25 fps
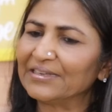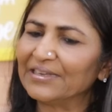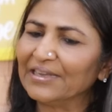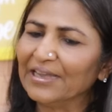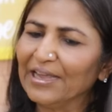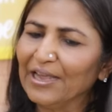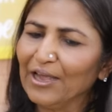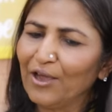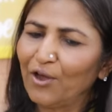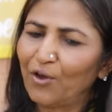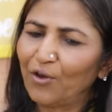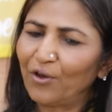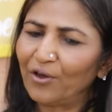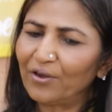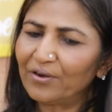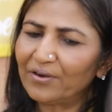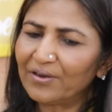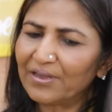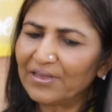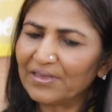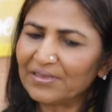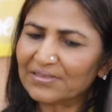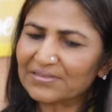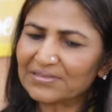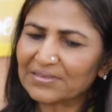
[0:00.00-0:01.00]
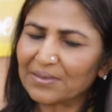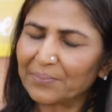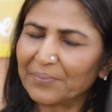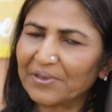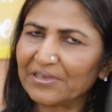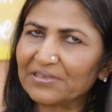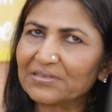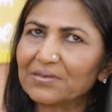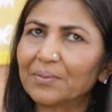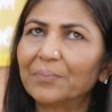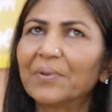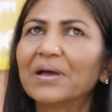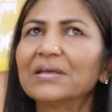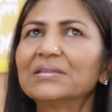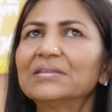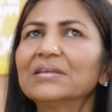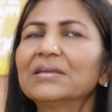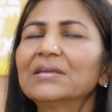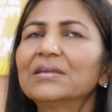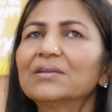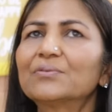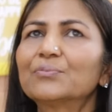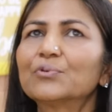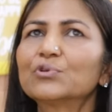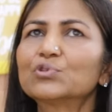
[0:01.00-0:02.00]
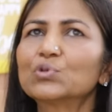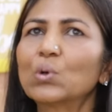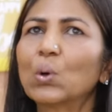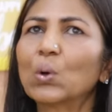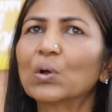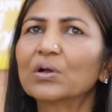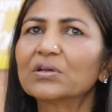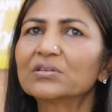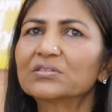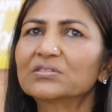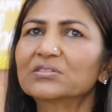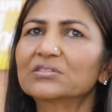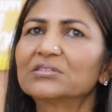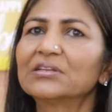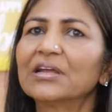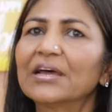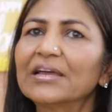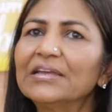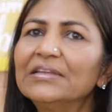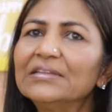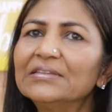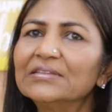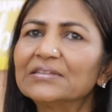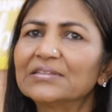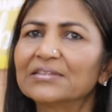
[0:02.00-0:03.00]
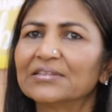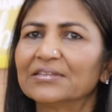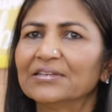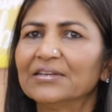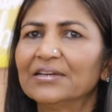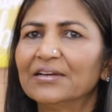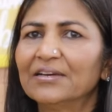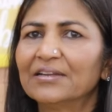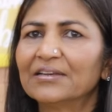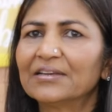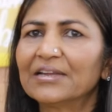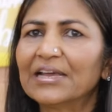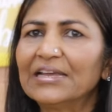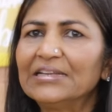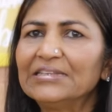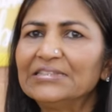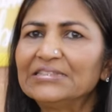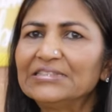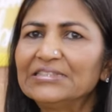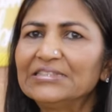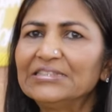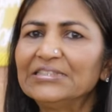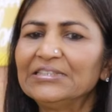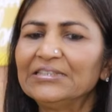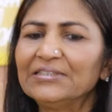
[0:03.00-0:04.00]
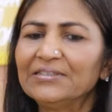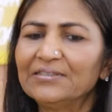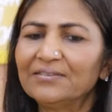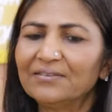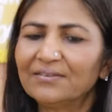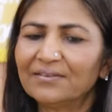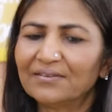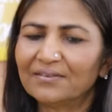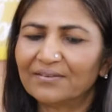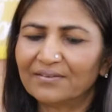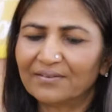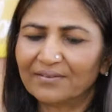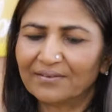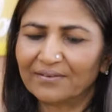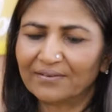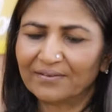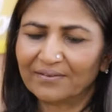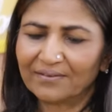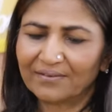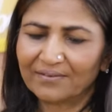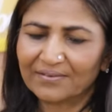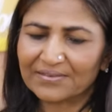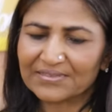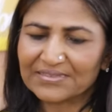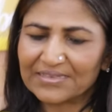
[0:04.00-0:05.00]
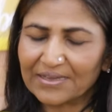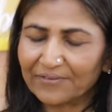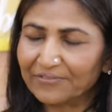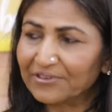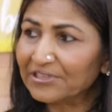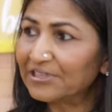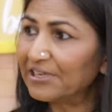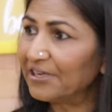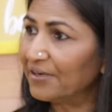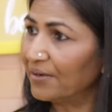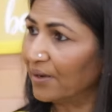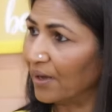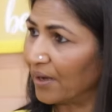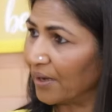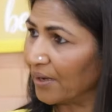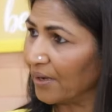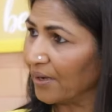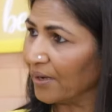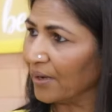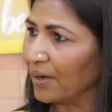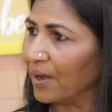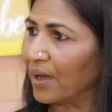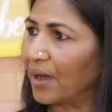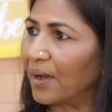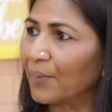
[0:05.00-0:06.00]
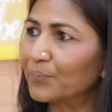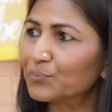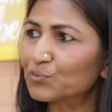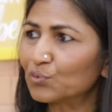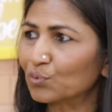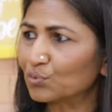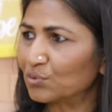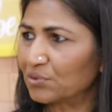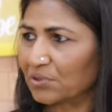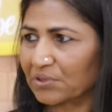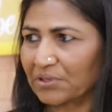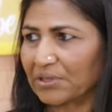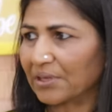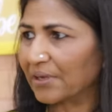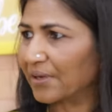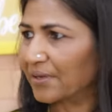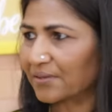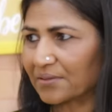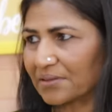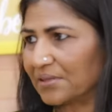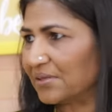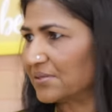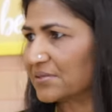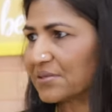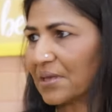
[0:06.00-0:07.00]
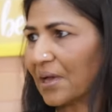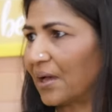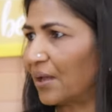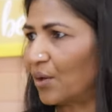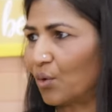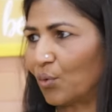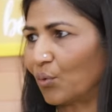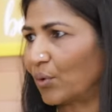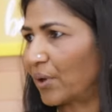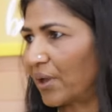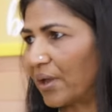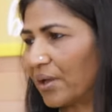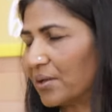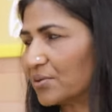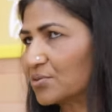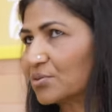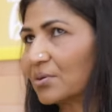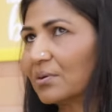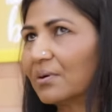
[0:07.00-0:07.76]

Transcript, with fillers: थे और इस समय जब आई थिंक इट वॉज ऑगस्ट नाइन नाइनटीन सेवेंटी नाइन आप सोच सकते कितने साल हो गए